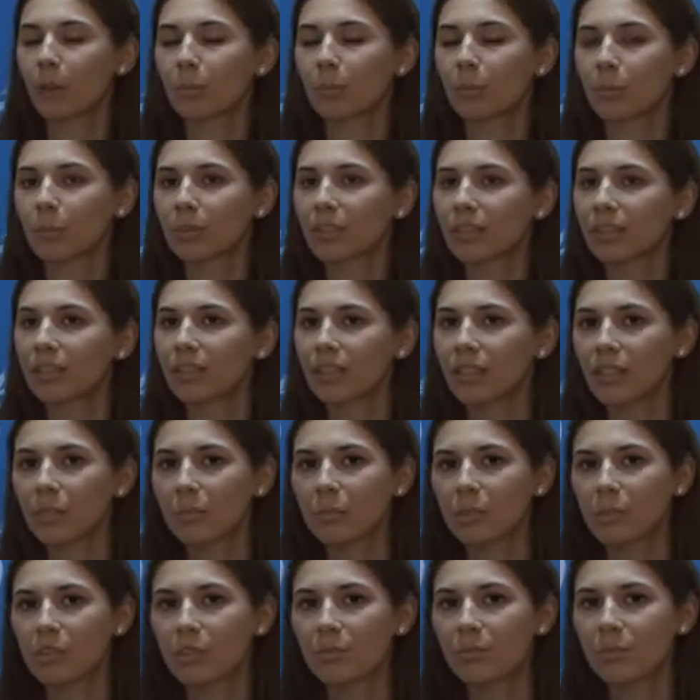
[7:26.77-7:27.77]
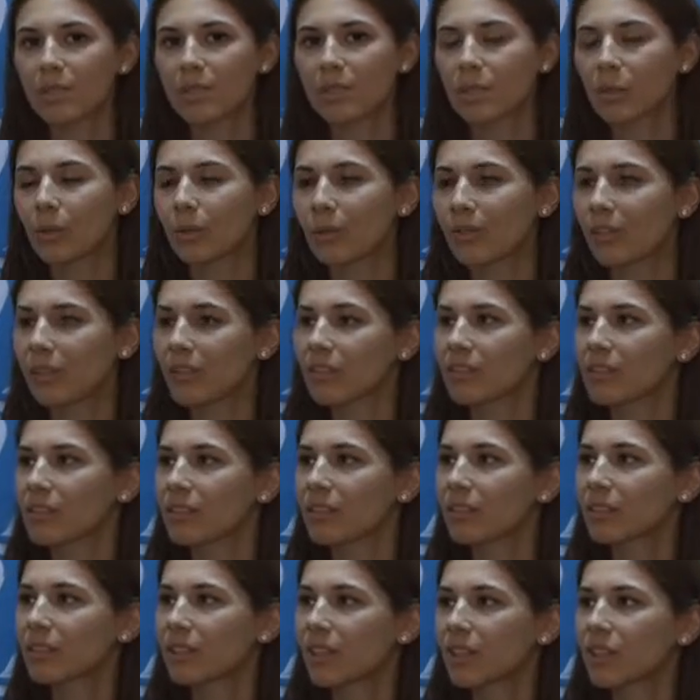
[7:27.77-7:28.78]
Buradaki amacımız
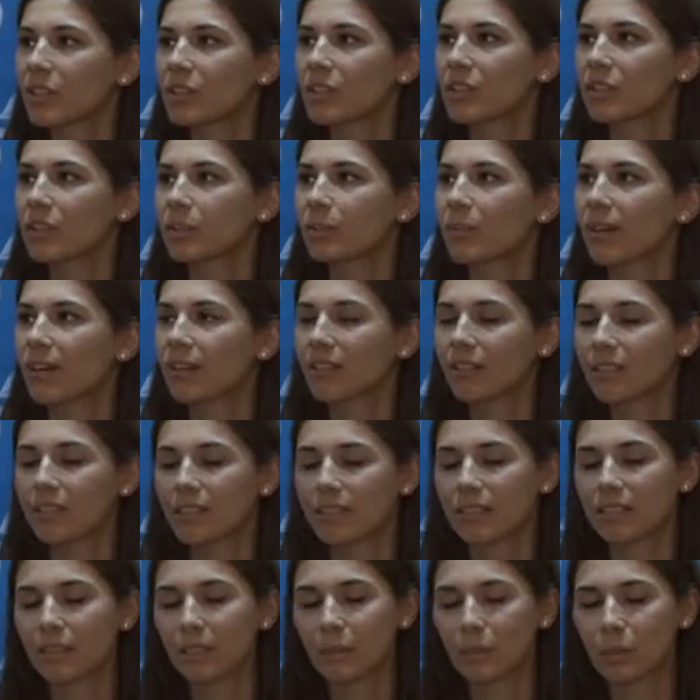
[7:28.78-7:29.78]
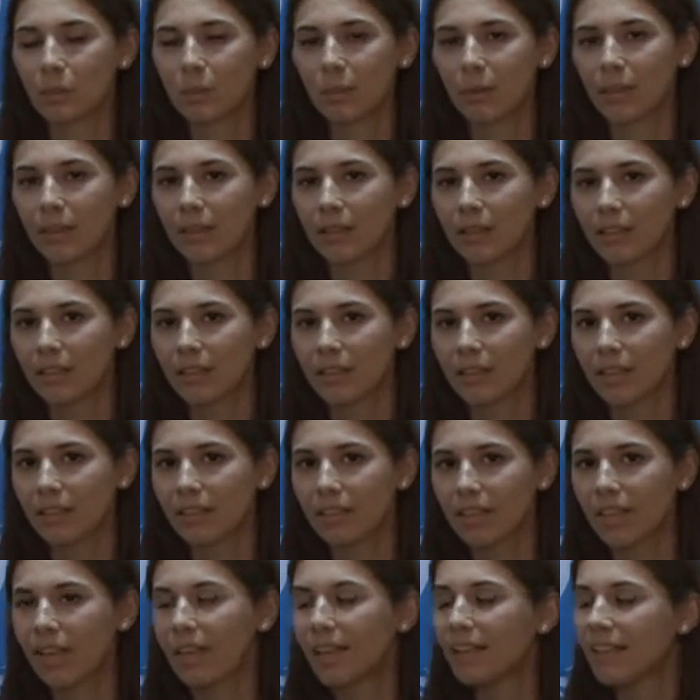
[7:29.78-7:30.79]
öğrencileri gençlik merkezinde toparlayarak
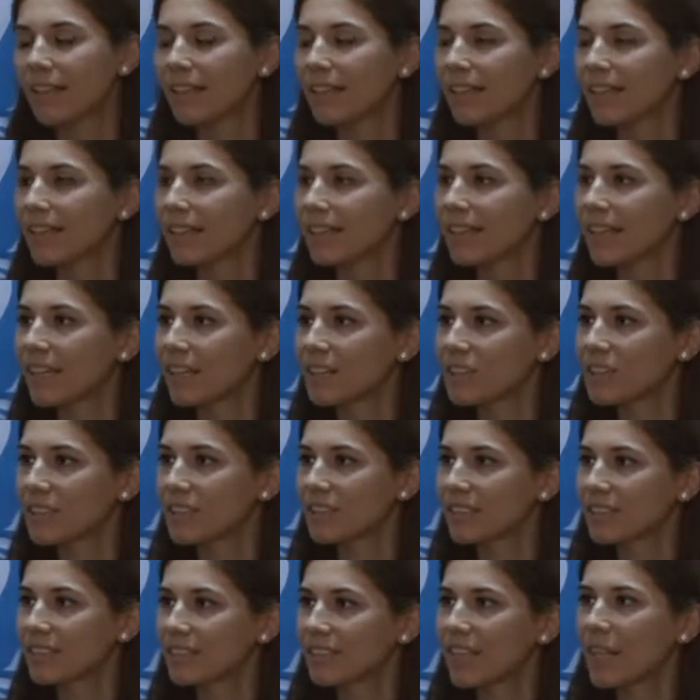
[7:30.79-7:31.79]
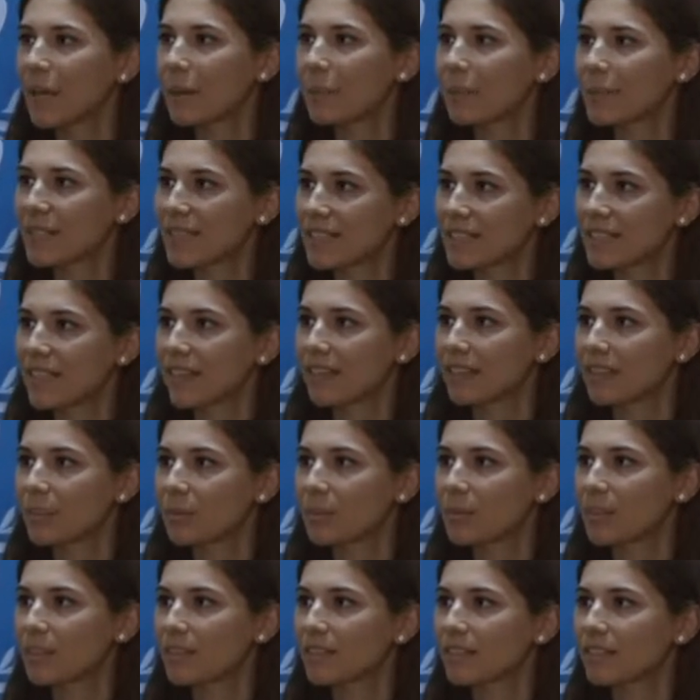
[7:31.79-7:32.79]
e, gençlerin
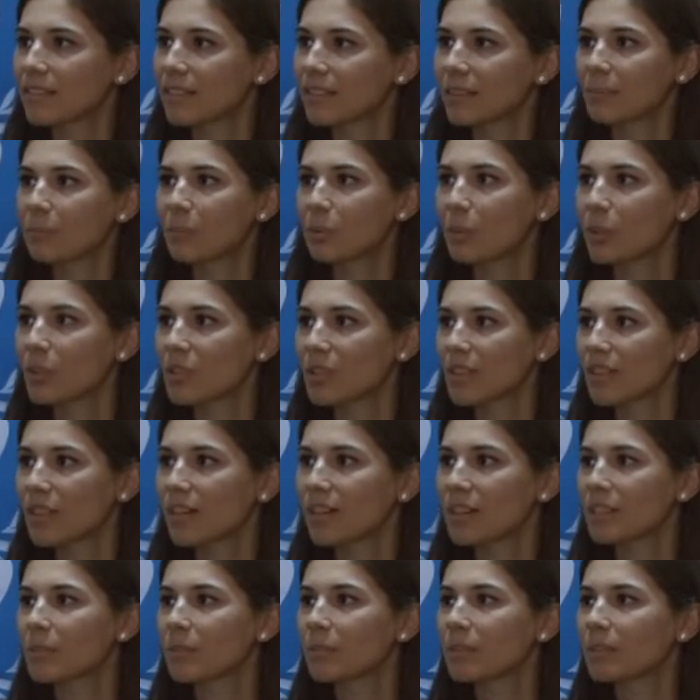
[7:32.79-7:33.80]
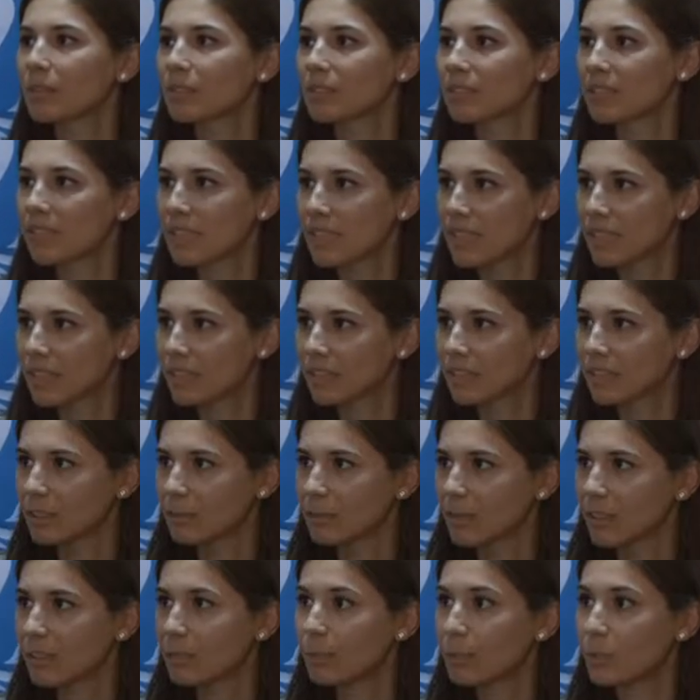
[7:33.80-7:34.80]
bizlerle birlikte proje yazmalarını
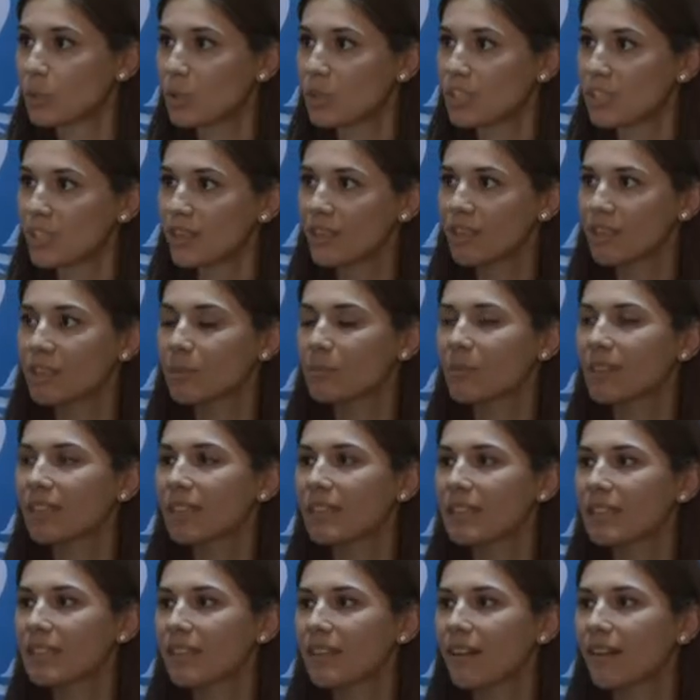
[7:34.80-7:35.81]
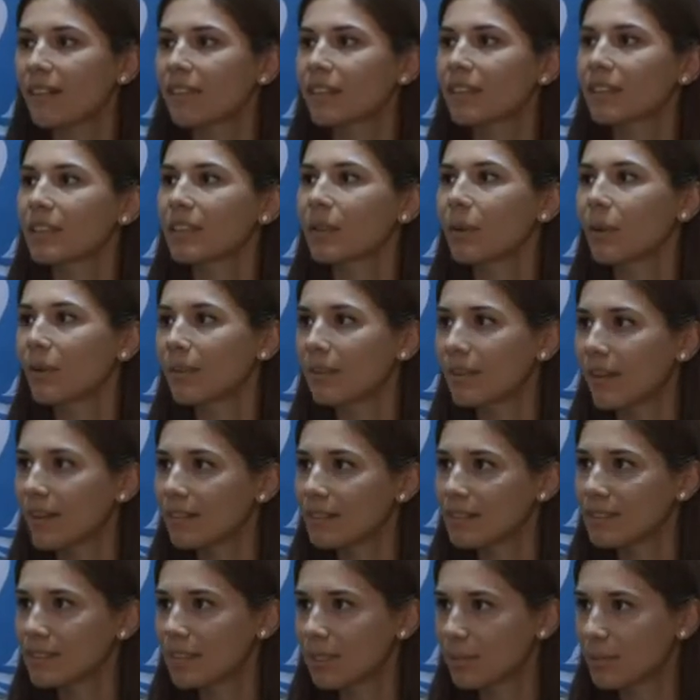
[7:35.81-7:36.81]
sağlamak, proje yazmak isteyenleri
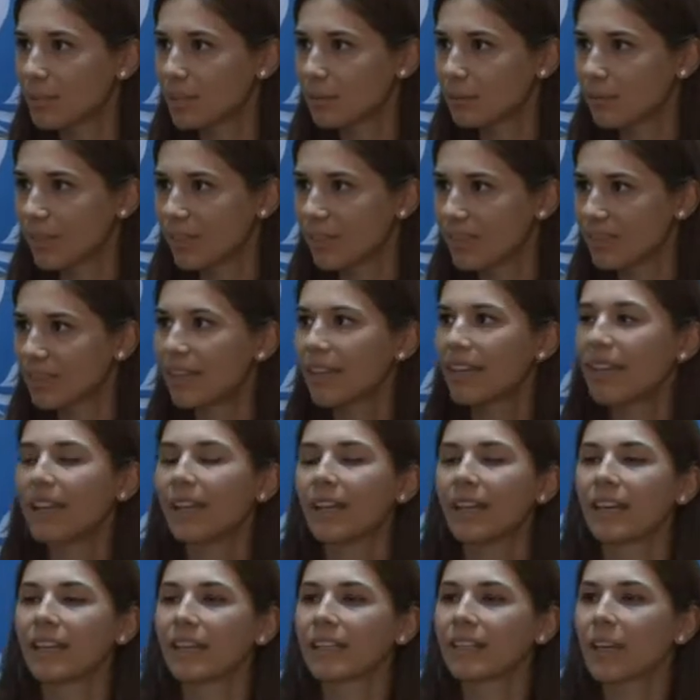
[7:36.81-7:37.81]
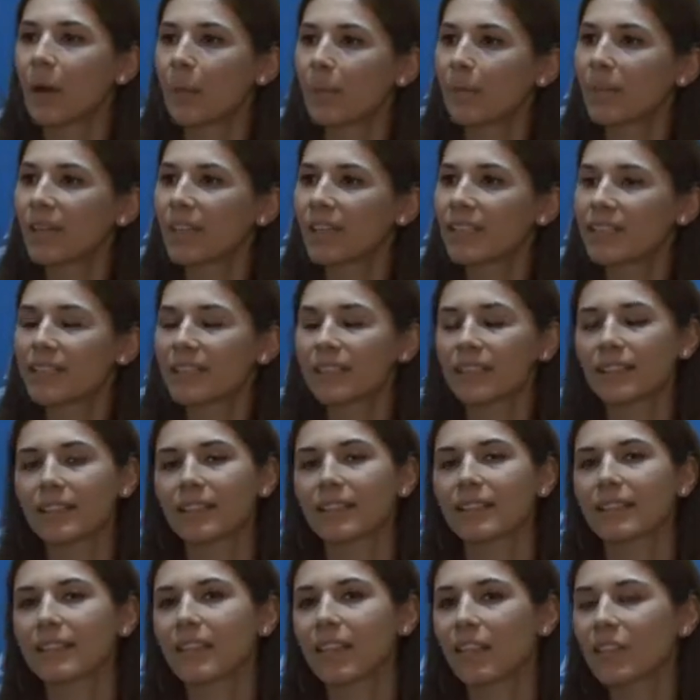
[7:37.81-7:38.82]
yönlendirebilmek, e, yapmak
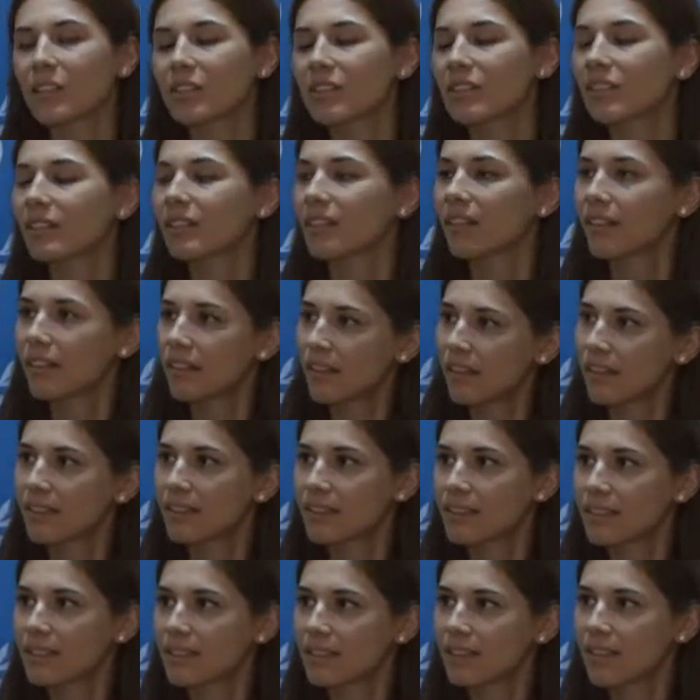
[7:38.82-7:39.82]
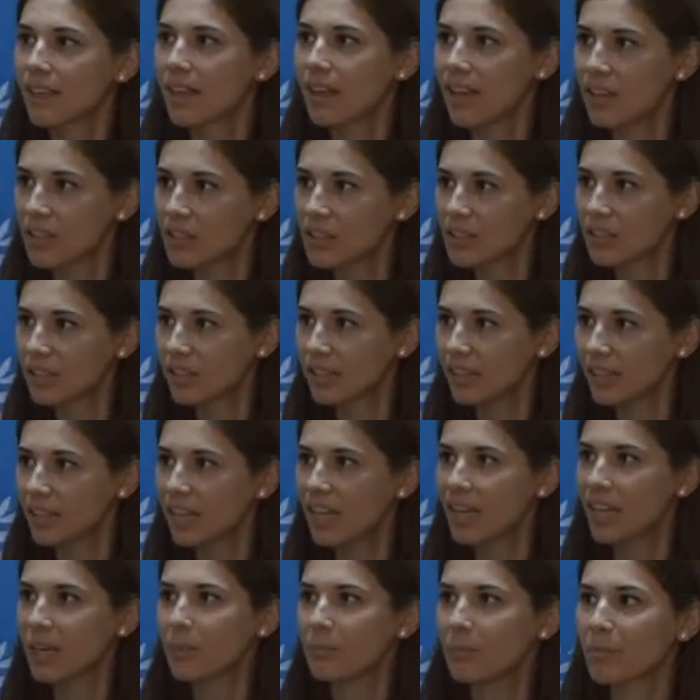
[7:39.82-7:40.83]
istedikleri gençlerin hayal ettiği her şeyi
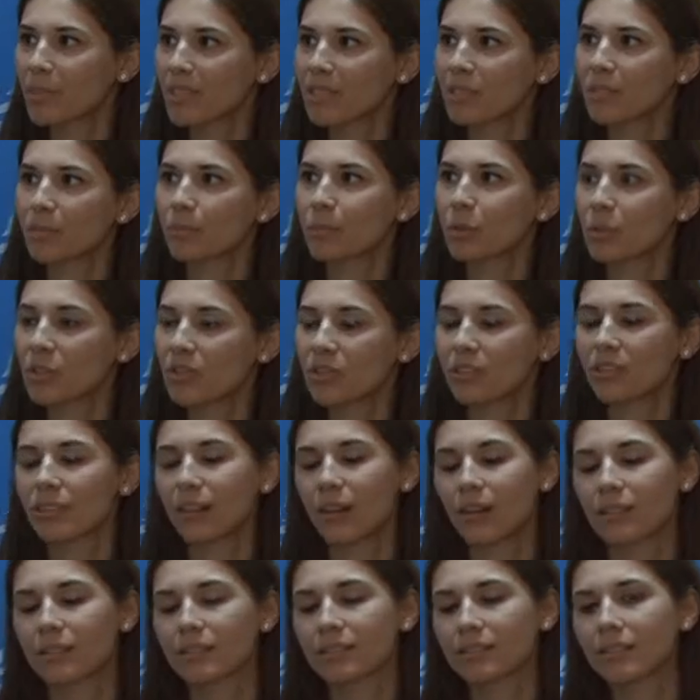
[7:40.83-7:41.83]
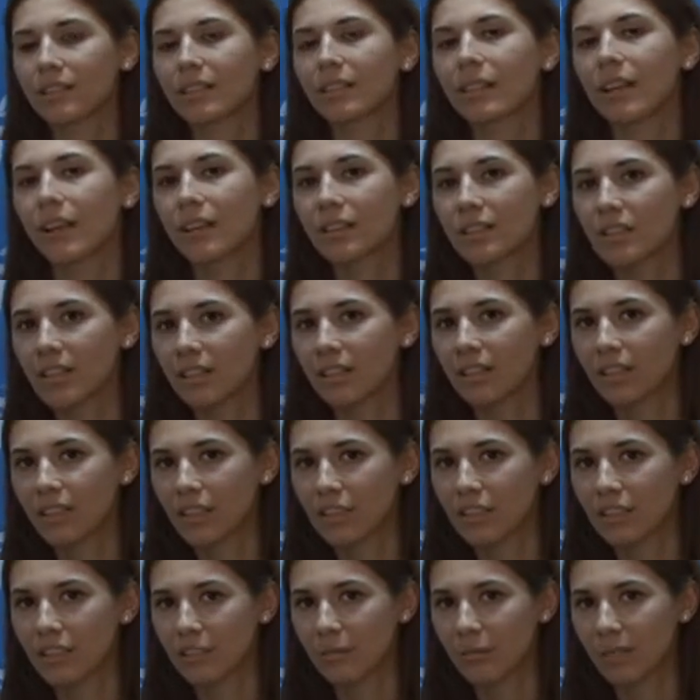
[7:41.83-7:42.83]
biz bu çatı altında
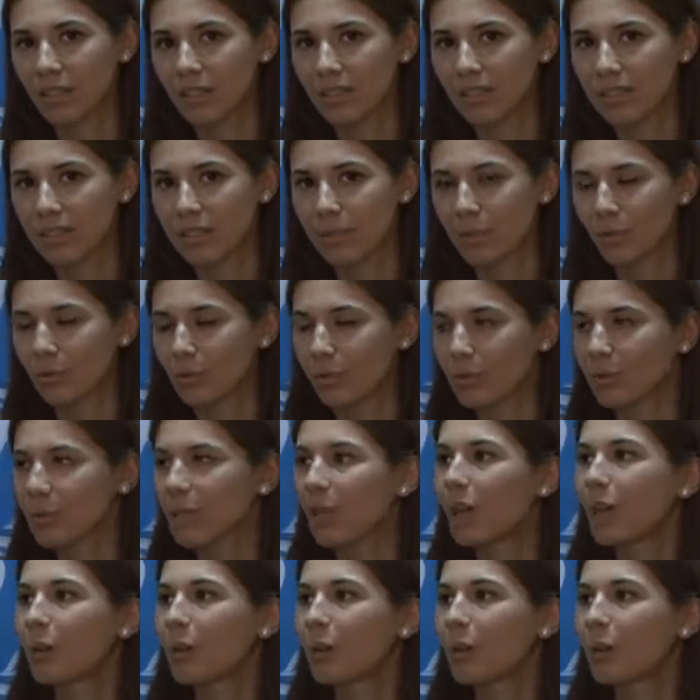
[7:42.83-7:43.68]
gerçekleştirmek istiyoruz.